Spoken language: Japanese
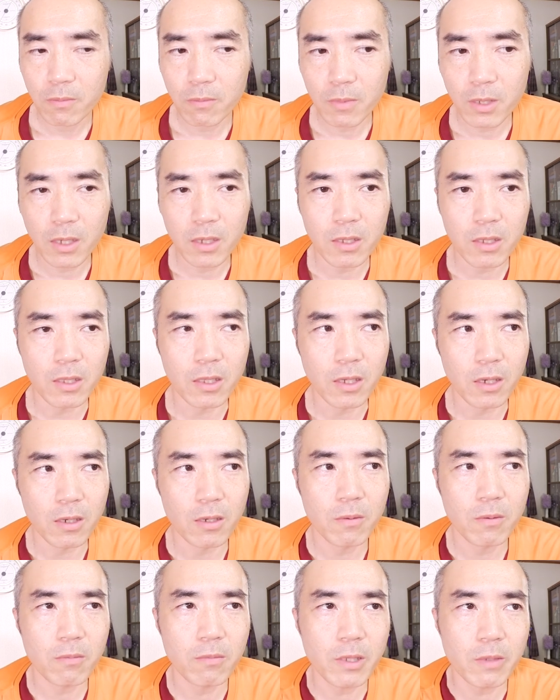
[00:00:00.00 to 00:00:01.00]
まあいいな
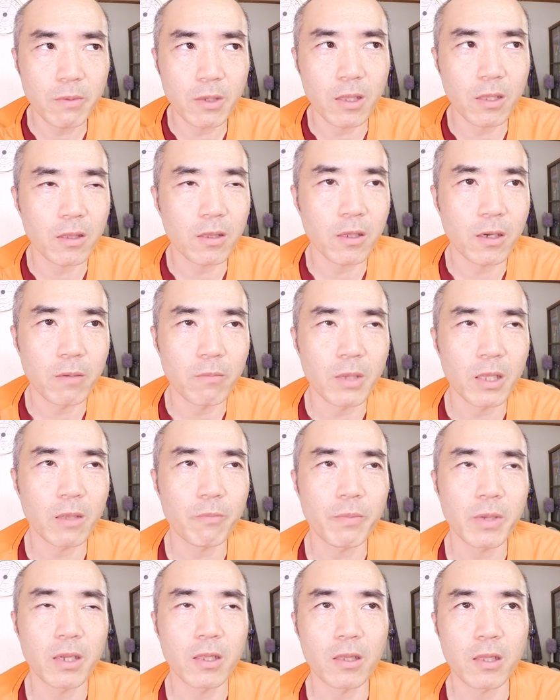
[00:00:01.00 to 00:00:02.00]
今だったらまだ
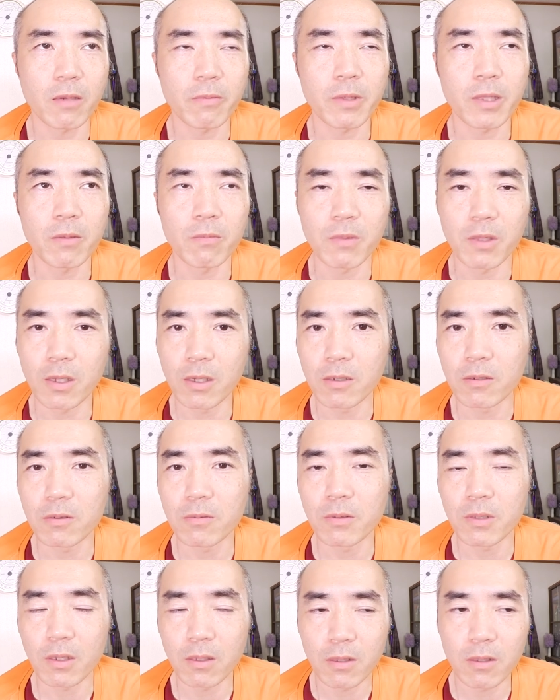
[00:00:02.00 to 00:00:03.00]
パン食べても大丈
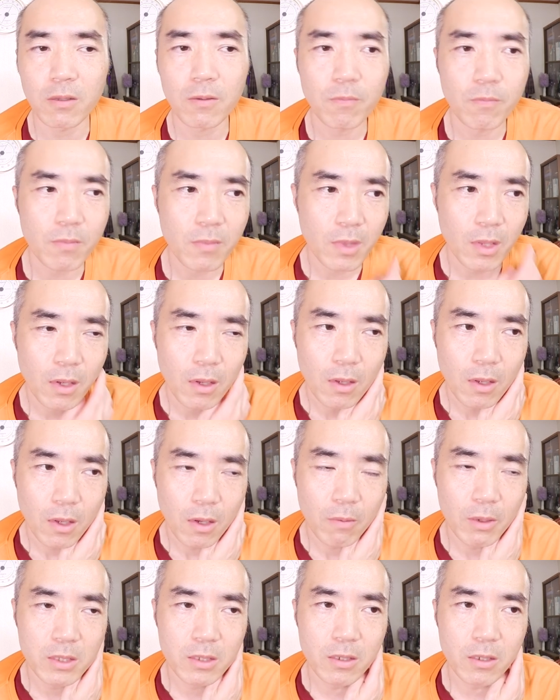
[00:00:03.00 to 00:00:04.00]
夫だね
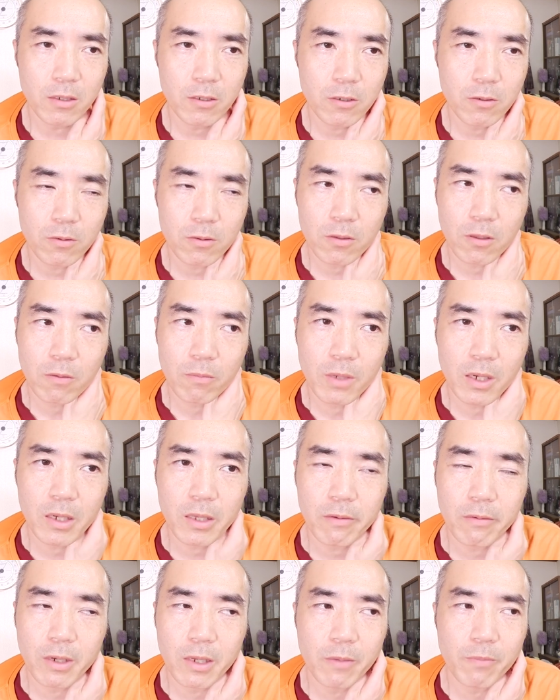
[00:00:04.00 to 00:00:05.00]
まあ絶食の間
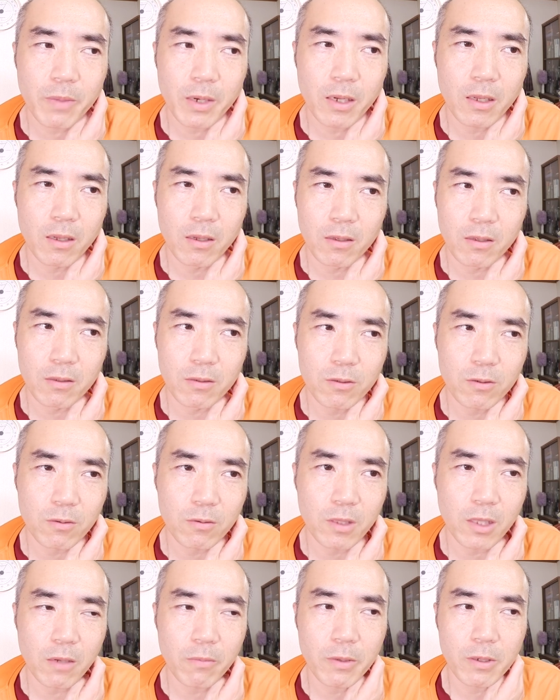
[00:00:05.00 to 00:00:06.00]
際にパンちょっ
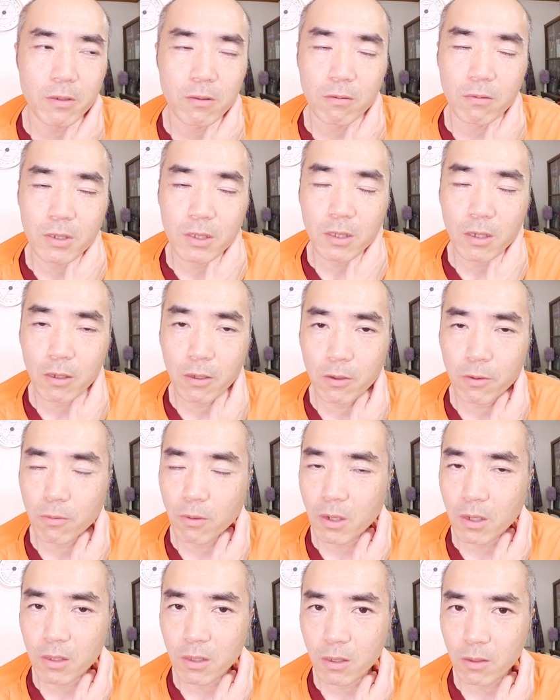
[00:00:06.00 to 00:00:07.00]
と食べるのは避けよ
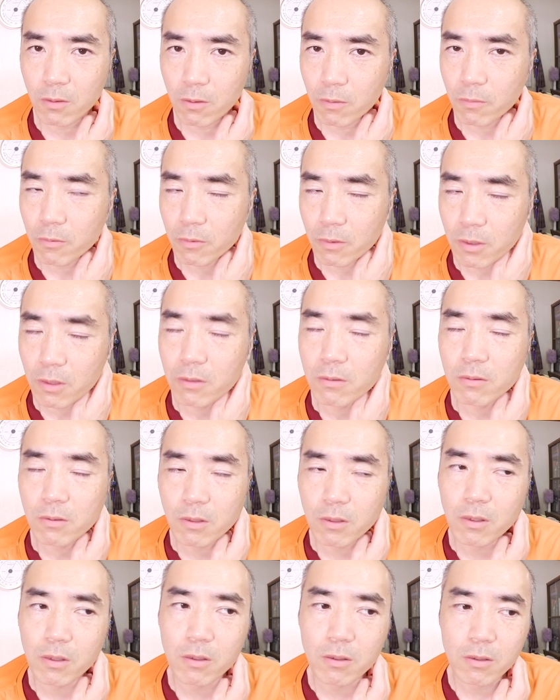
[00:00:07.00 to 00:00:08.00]
うかなとは思ってるん
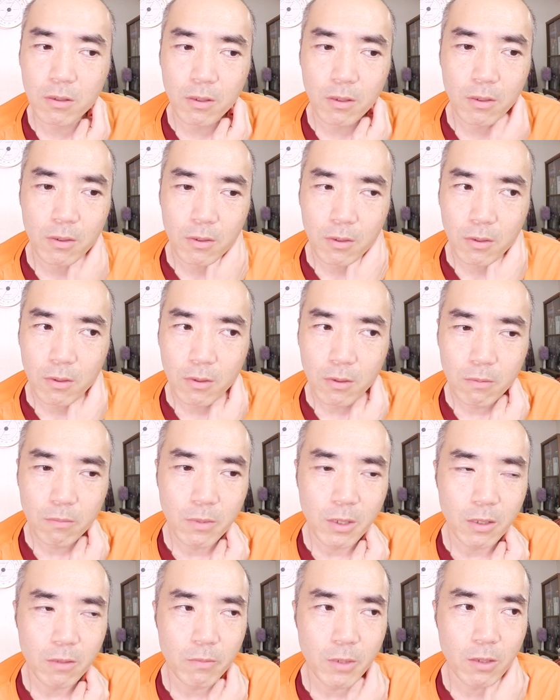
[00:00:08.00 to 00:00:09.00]
で
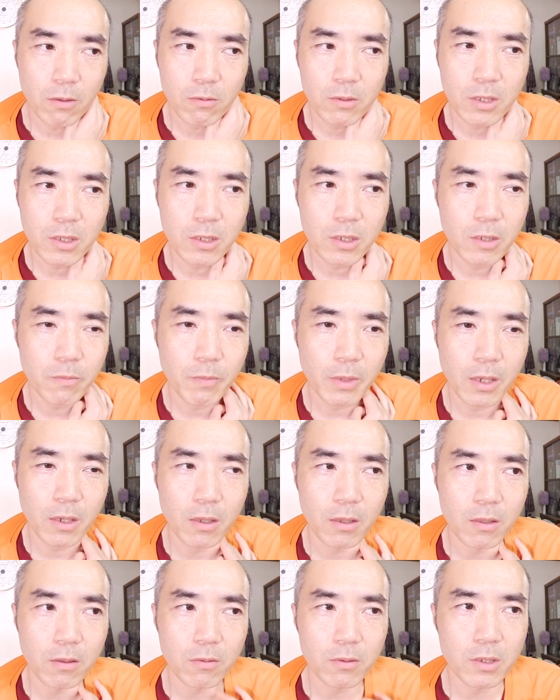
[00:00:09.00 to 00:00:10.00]
今のうちに
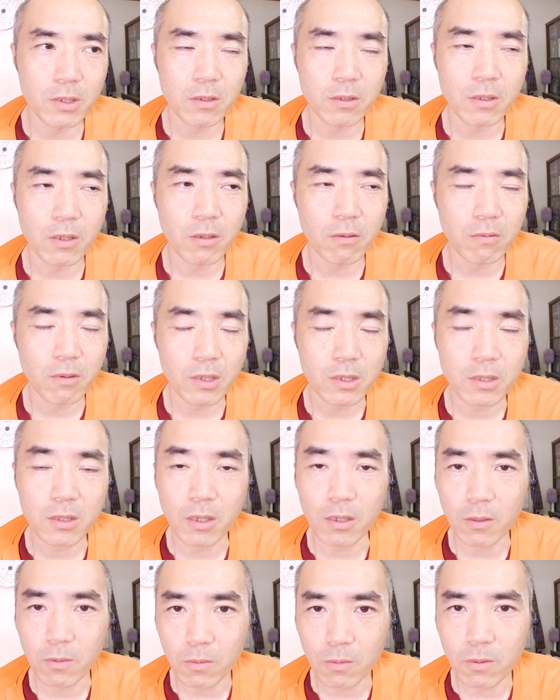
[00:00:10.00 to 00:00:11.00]
パンの実験はし
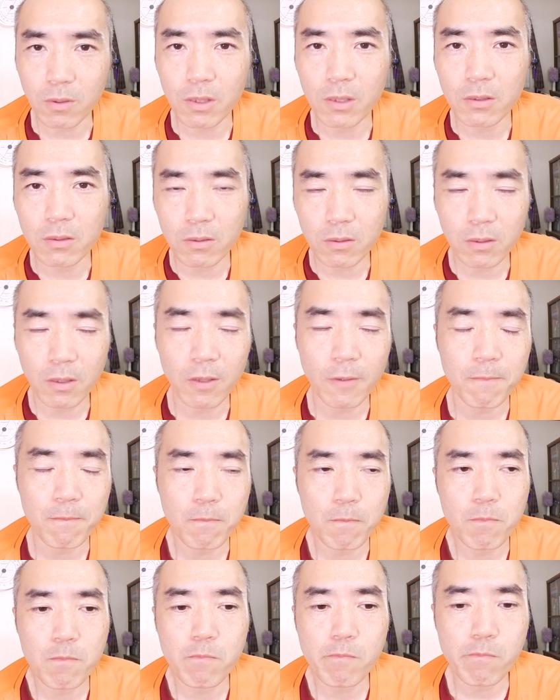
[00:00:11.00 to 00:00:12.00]
たいとこですね
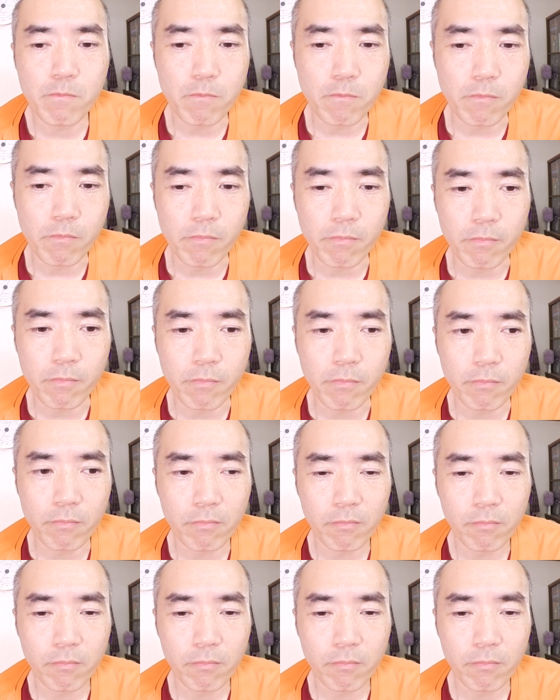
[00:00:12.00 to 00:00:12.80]
うん